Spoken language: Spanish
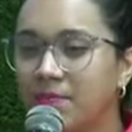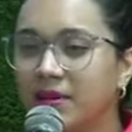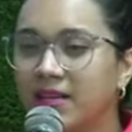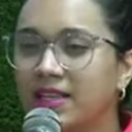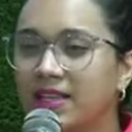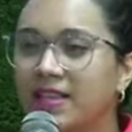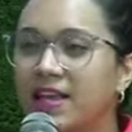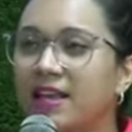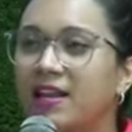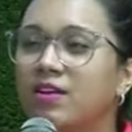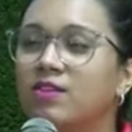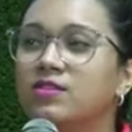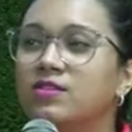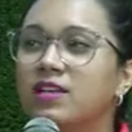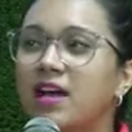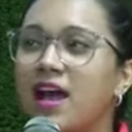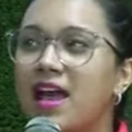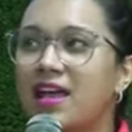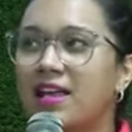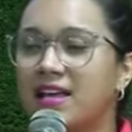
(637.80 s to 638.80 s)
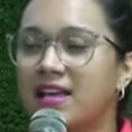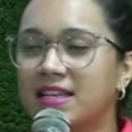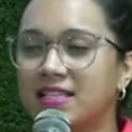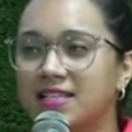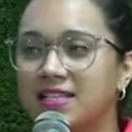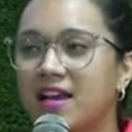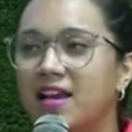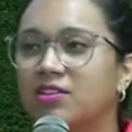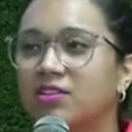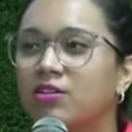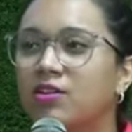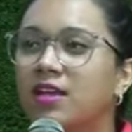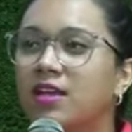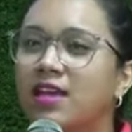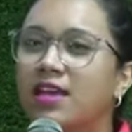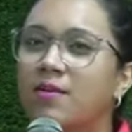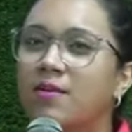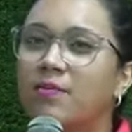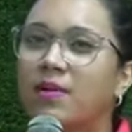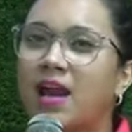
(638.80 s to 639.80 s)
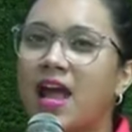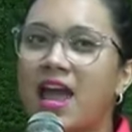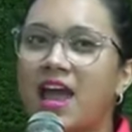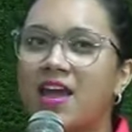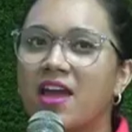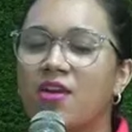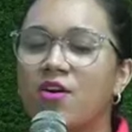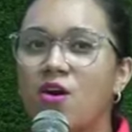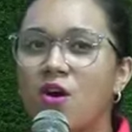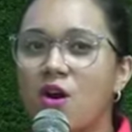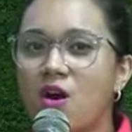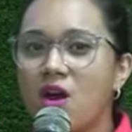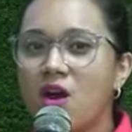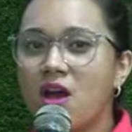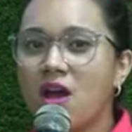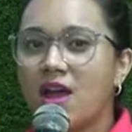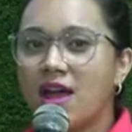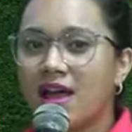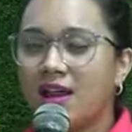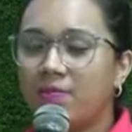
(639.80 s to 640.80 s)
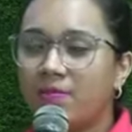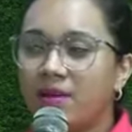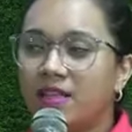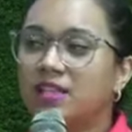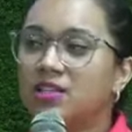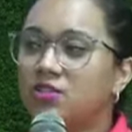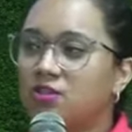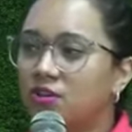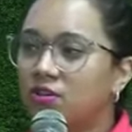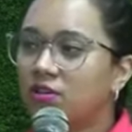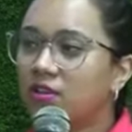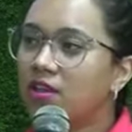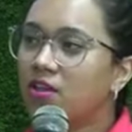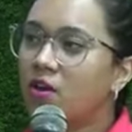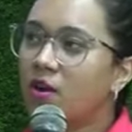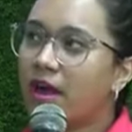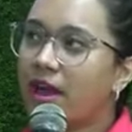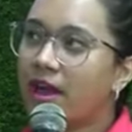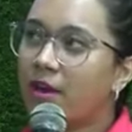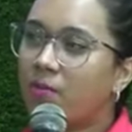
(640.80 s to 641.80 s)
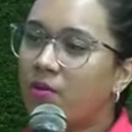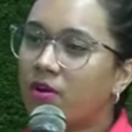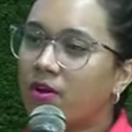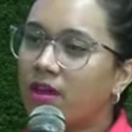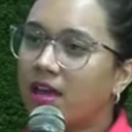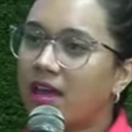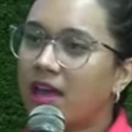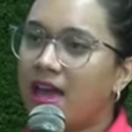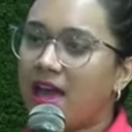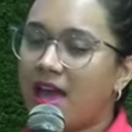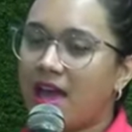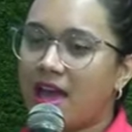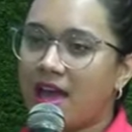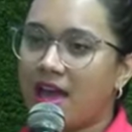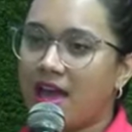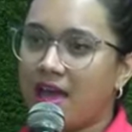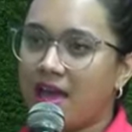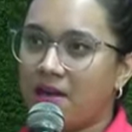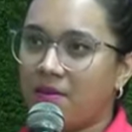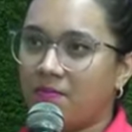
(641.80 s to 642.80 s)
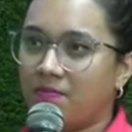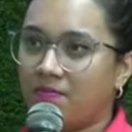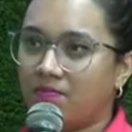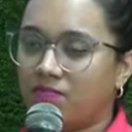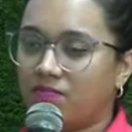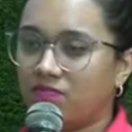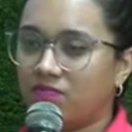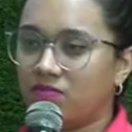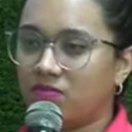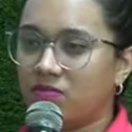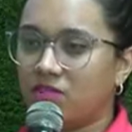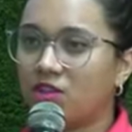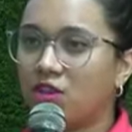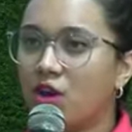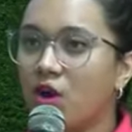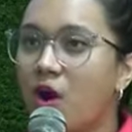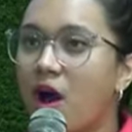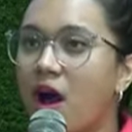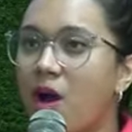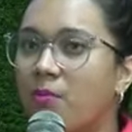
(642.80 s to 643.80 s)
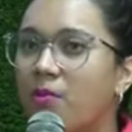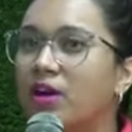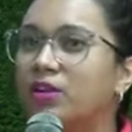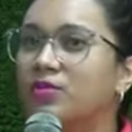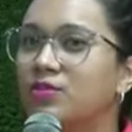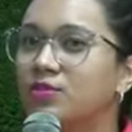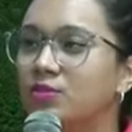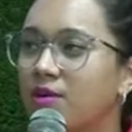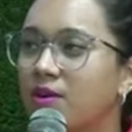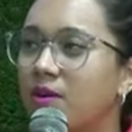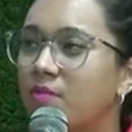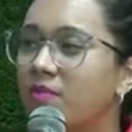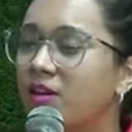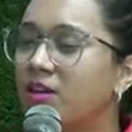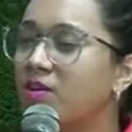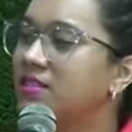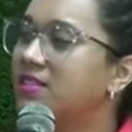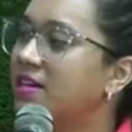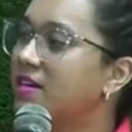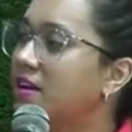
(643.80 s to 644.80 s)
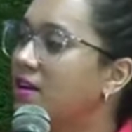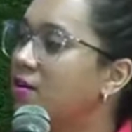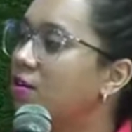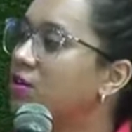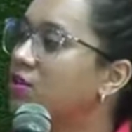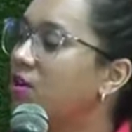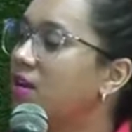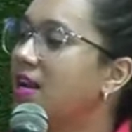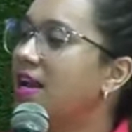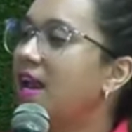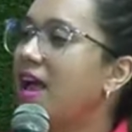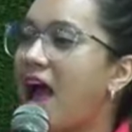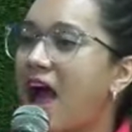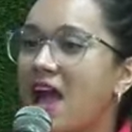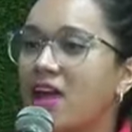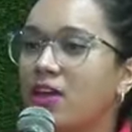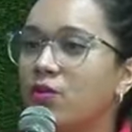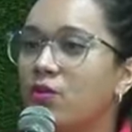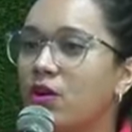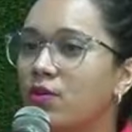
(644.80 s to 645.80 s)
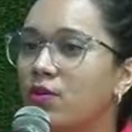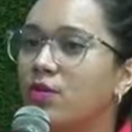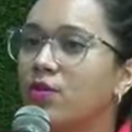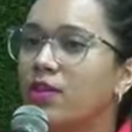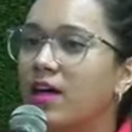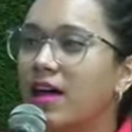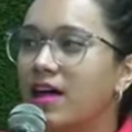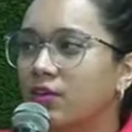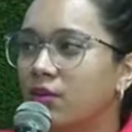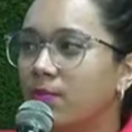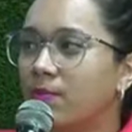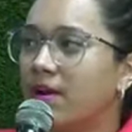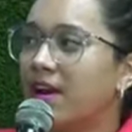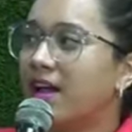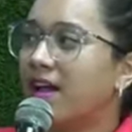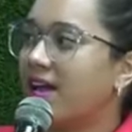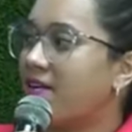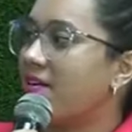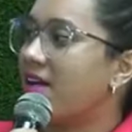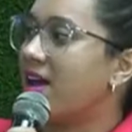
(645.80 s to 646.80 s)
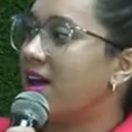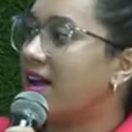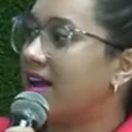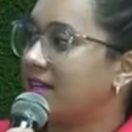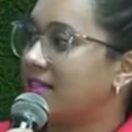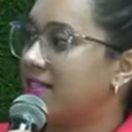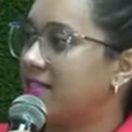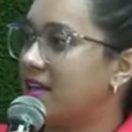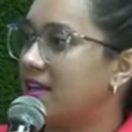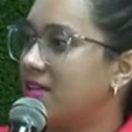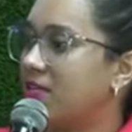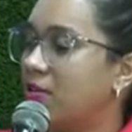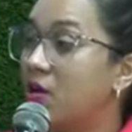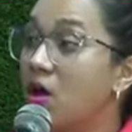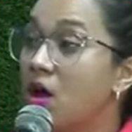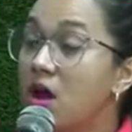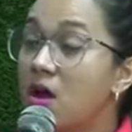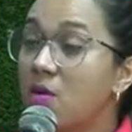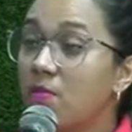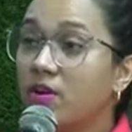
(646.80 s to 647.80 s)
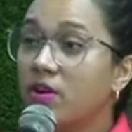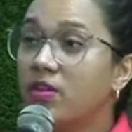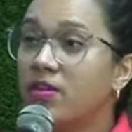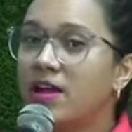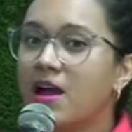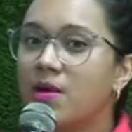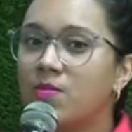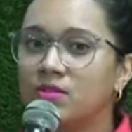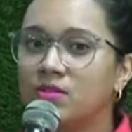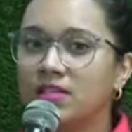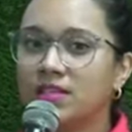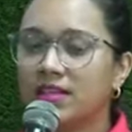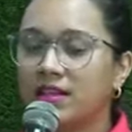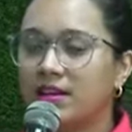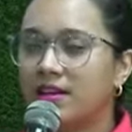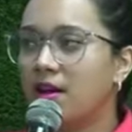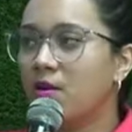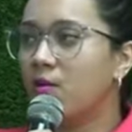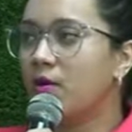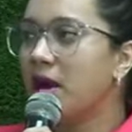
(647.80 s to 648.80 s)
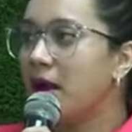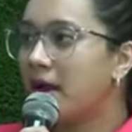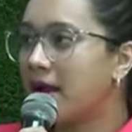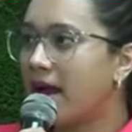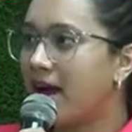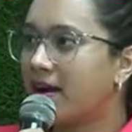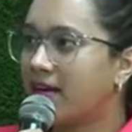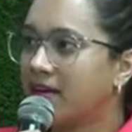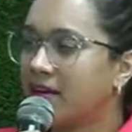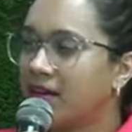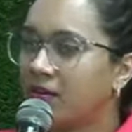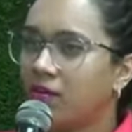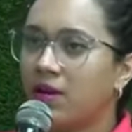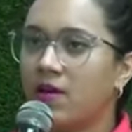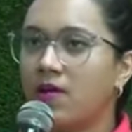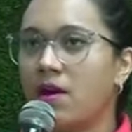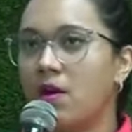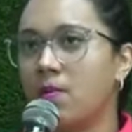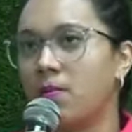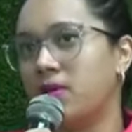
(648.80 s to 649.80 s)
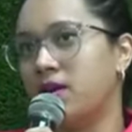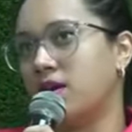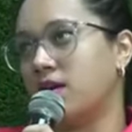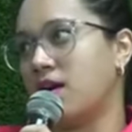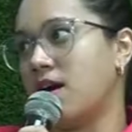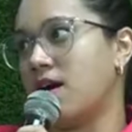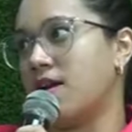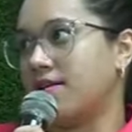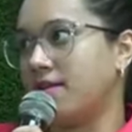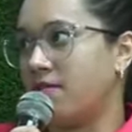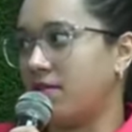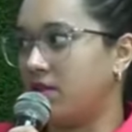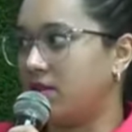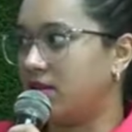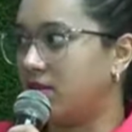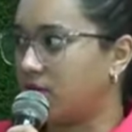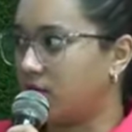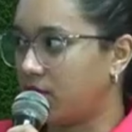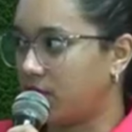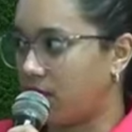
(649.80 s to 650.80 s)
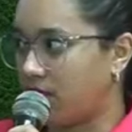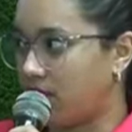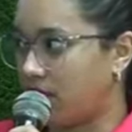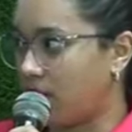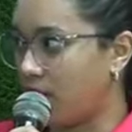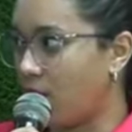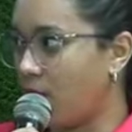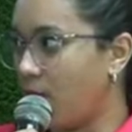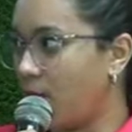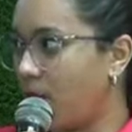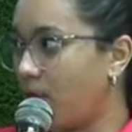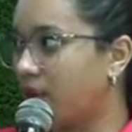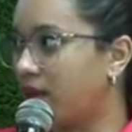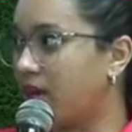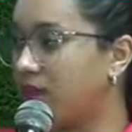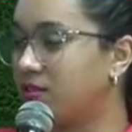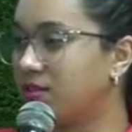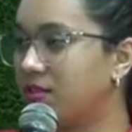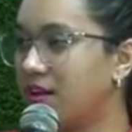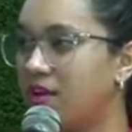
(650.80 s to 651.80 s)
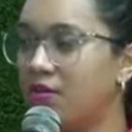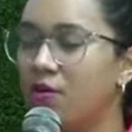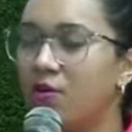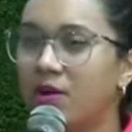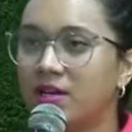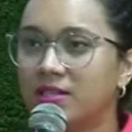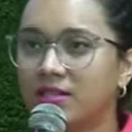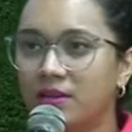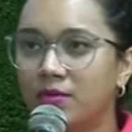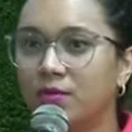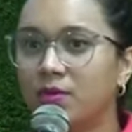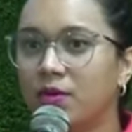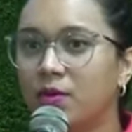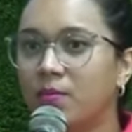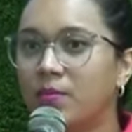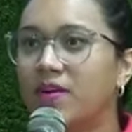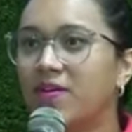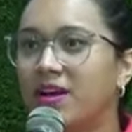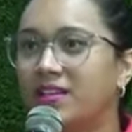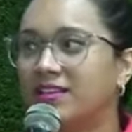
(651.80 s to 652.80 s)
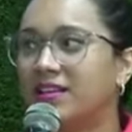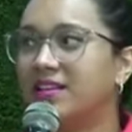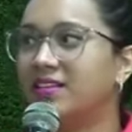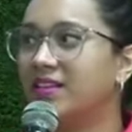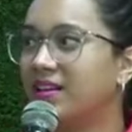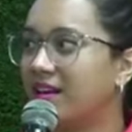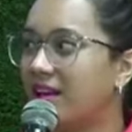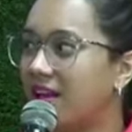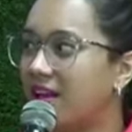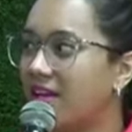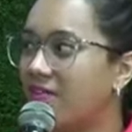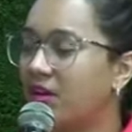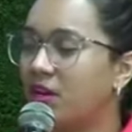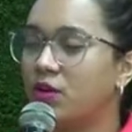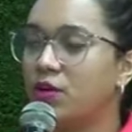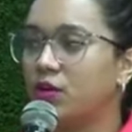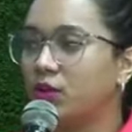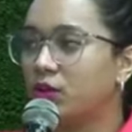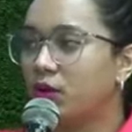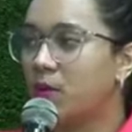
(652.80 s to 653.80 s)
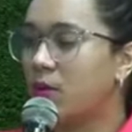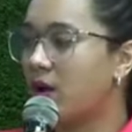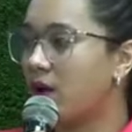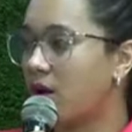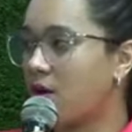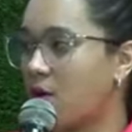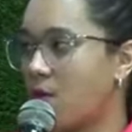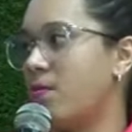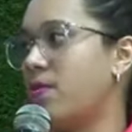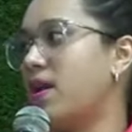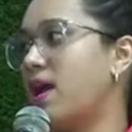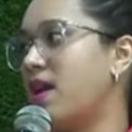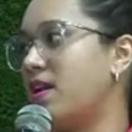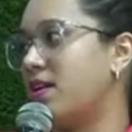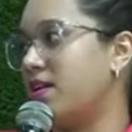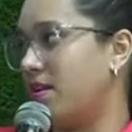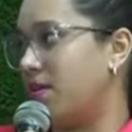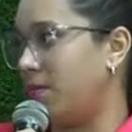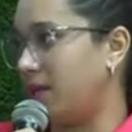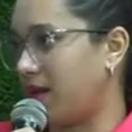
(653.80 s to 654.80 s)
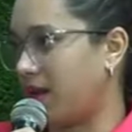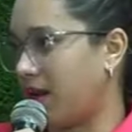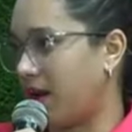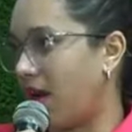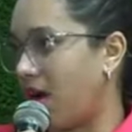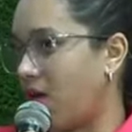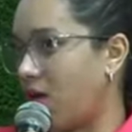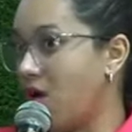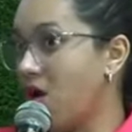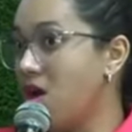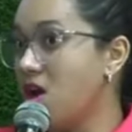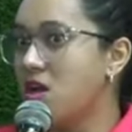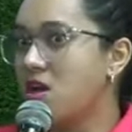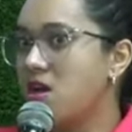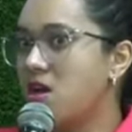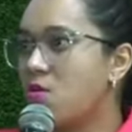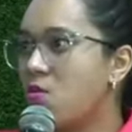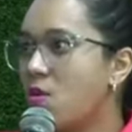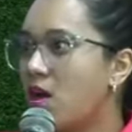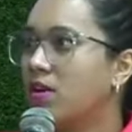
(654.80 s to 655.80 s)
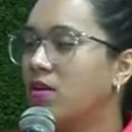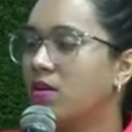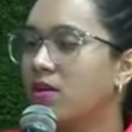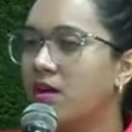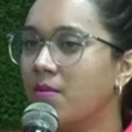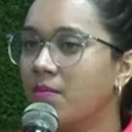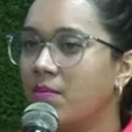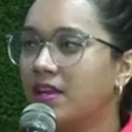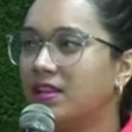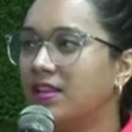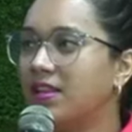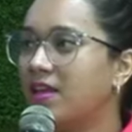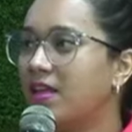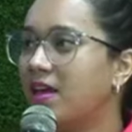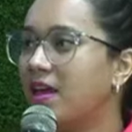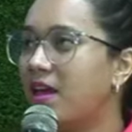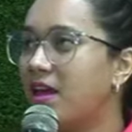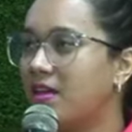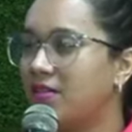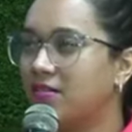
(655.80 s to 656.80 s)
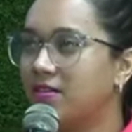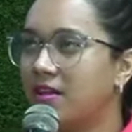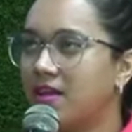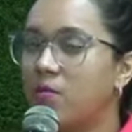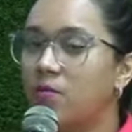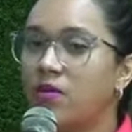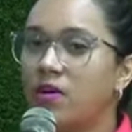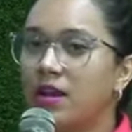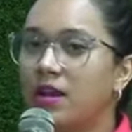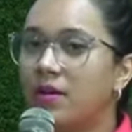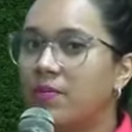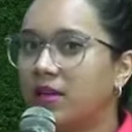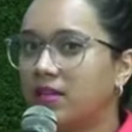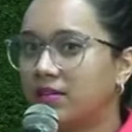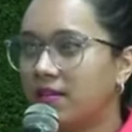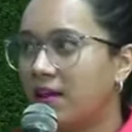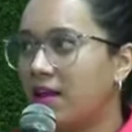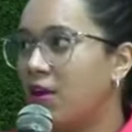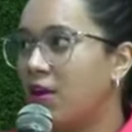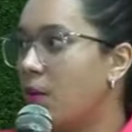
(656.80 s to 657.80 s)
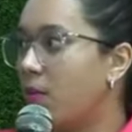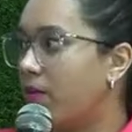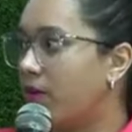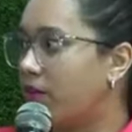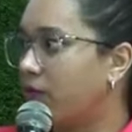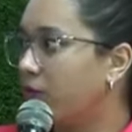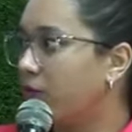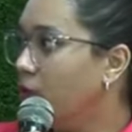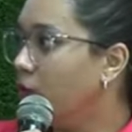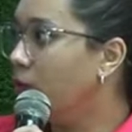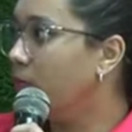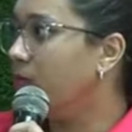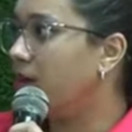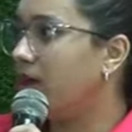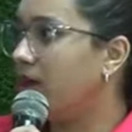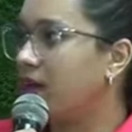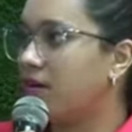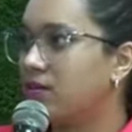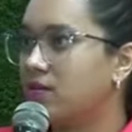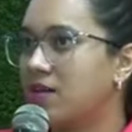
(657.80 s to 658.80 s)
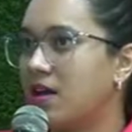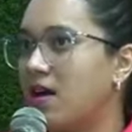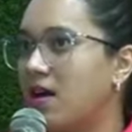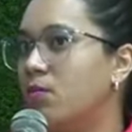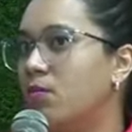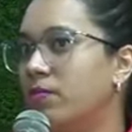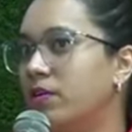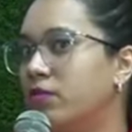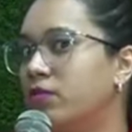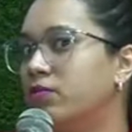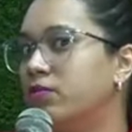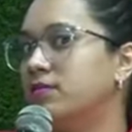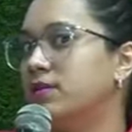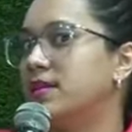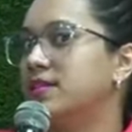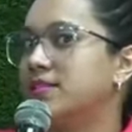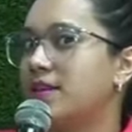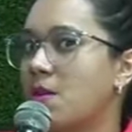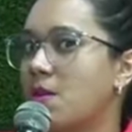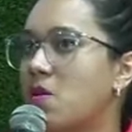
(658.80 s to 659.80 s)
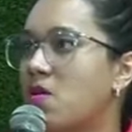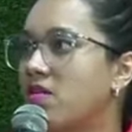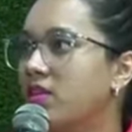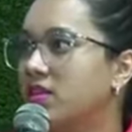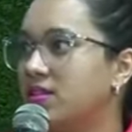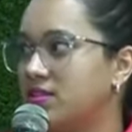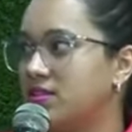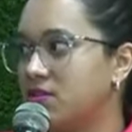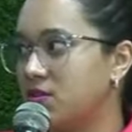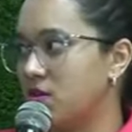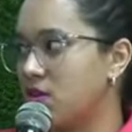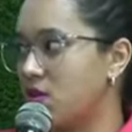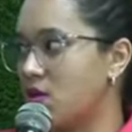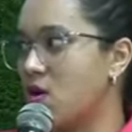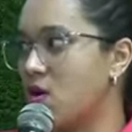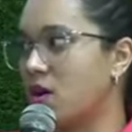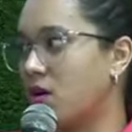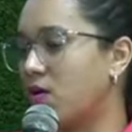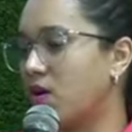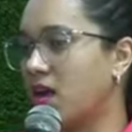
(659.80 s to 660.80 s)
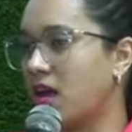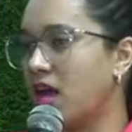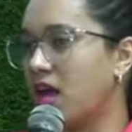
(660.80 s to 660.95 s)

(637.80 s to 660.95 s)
tiene... o sea, es cierto de que para ellos el bendición de Dios es porque eh, Dios ha puesto en su camino ese negocio y le ha ido ayudando para que vayan creciendo. Pero digamos, si tenés una carne, no le vas a poner carne, bendición de Dios, porque, o sea, no va a ser un nombre bastante creíble, no te lo van a comprar en el mercado. Igual con la parte de, digamos, en la parte de los perfumes, o sea, un perfume que se llame bendición de Dios, creo que